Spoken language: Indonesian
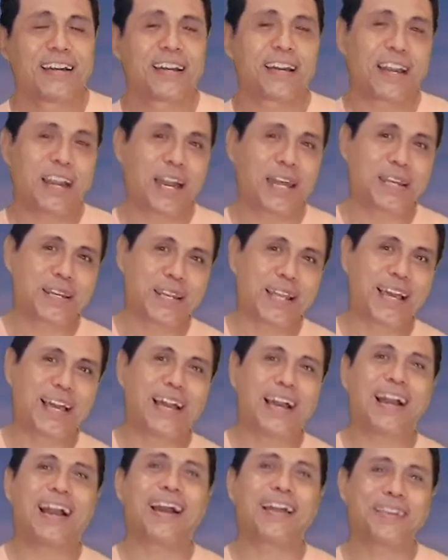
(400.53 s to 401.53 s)

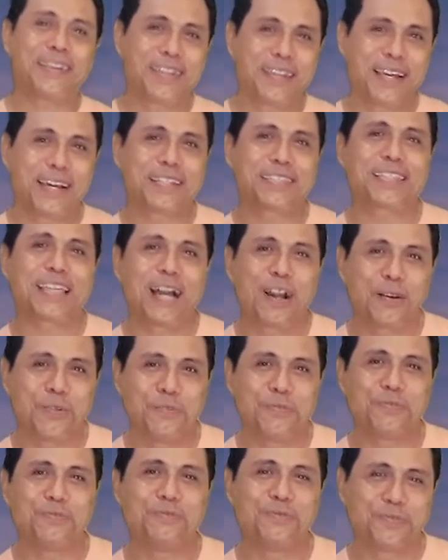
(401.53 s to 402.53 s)
Karena Anda
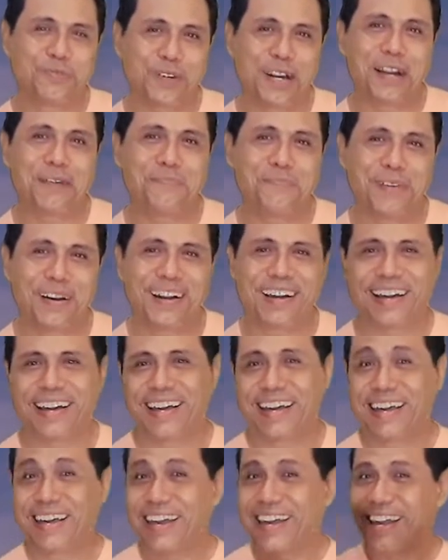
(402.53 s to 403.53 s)
tahu untuk apa
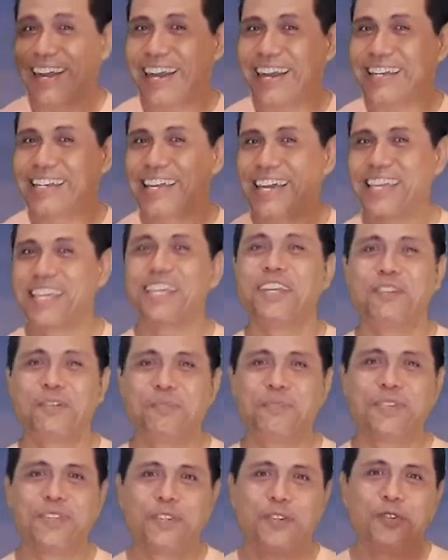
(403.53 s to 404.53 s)
Anda
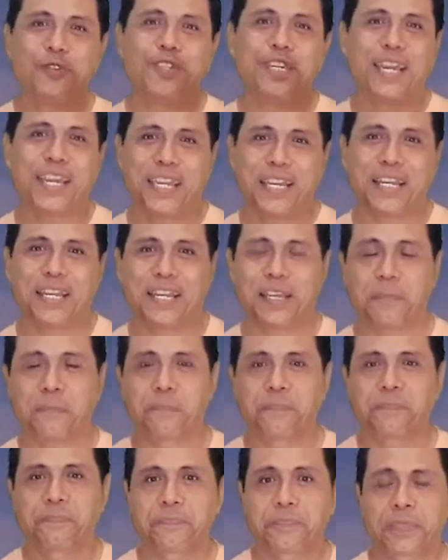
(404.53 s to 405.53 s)
hidup di dunia ini.
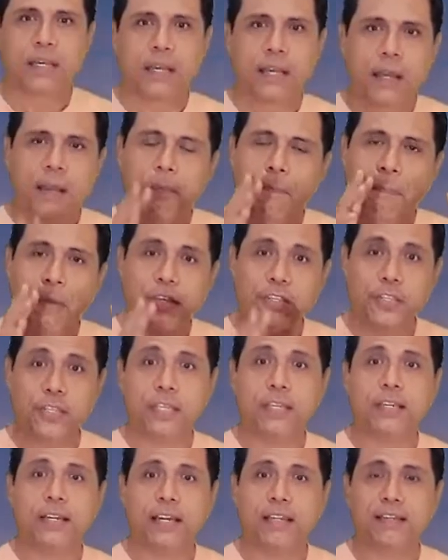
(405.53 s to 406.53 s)

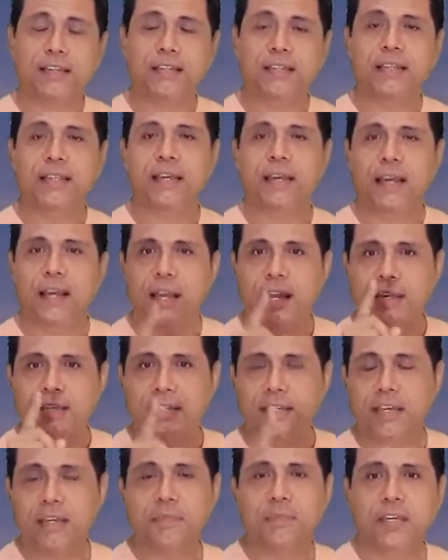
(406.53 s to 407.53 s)
Pastikan
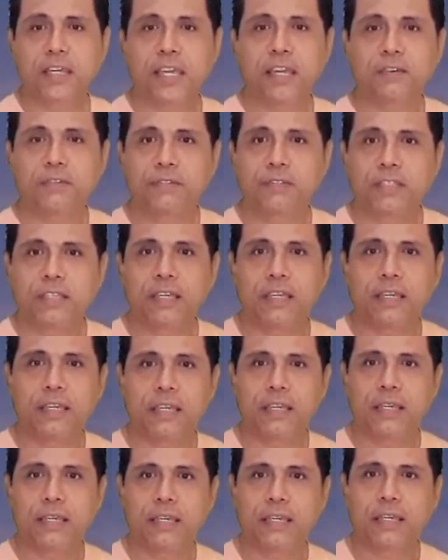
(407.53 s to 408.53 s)
Anda
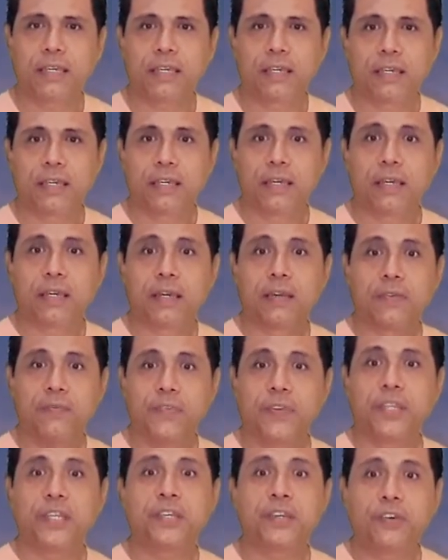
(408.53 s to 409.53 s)
mengikuti
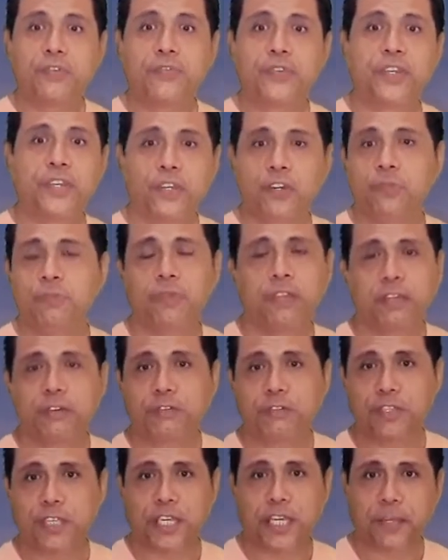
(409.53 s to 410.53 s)
video-video
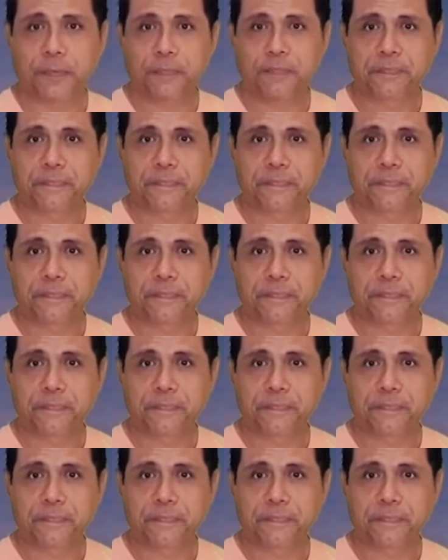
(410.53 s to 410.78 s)
berikutnya,